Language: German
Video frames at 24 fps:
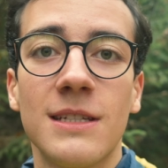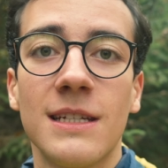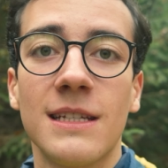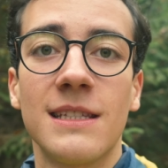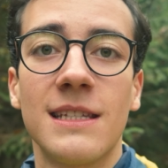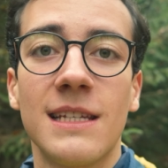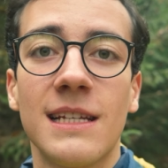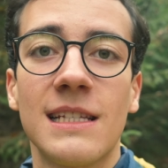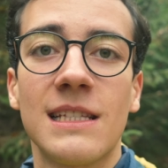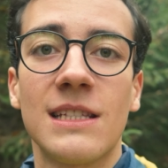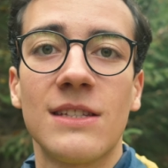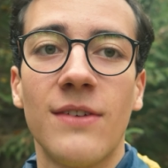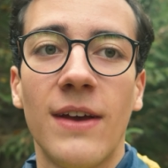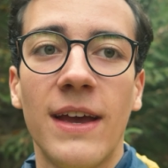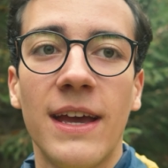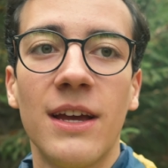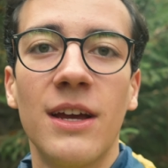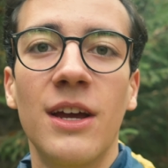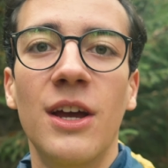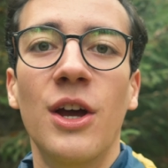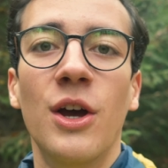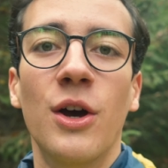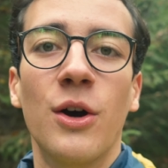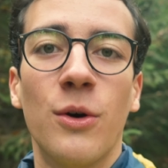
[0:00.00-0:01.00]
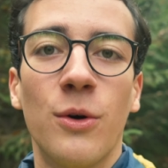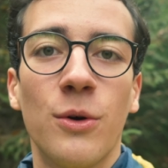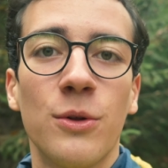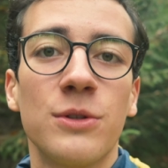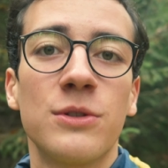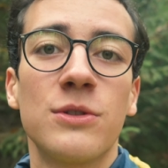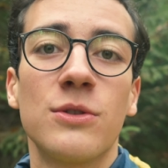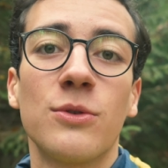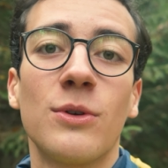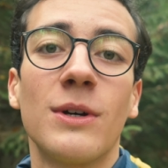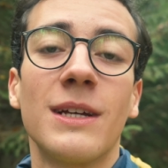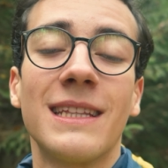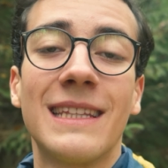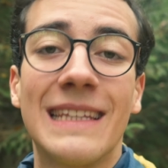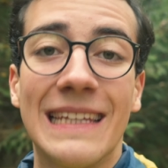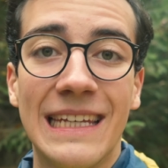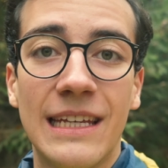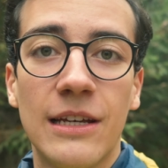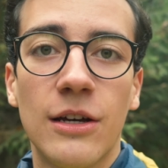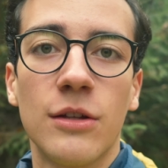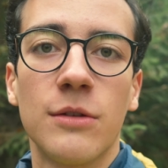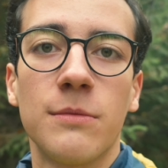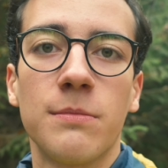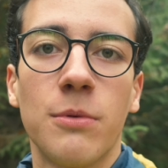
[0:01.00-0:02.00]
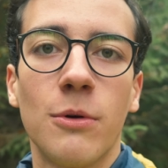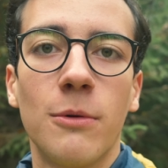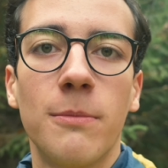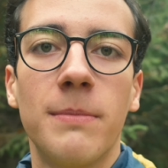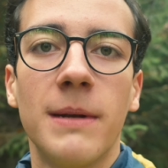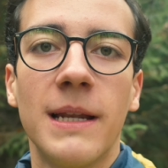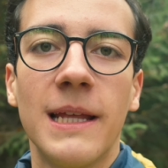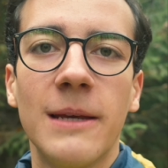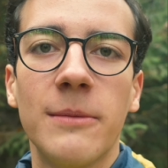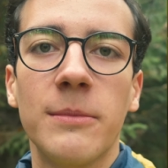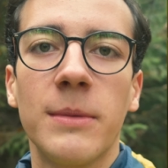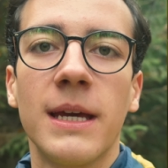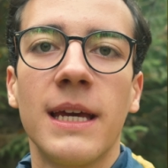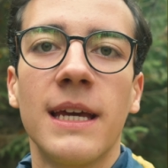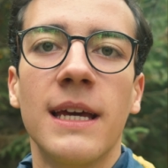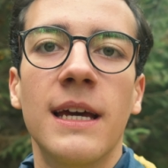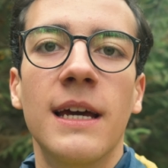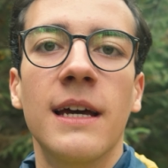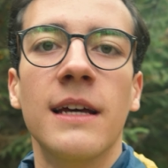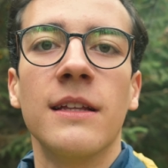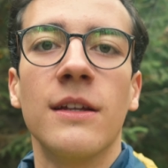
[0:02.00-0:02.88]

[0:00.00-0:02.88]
Z6 und sogar die hat Probleme,